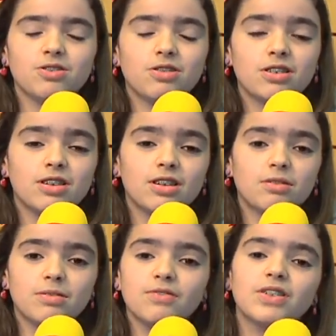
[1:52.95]
só que é
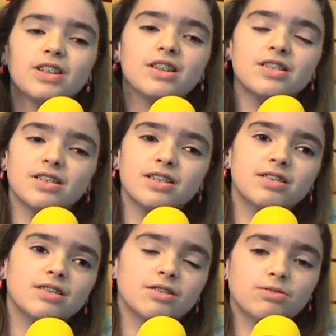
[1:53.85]
uma fantasia,
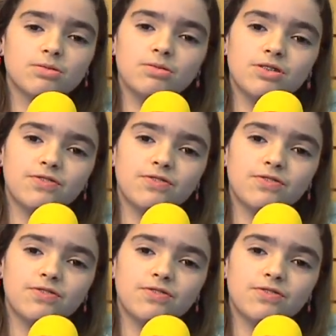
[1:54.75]
é tudo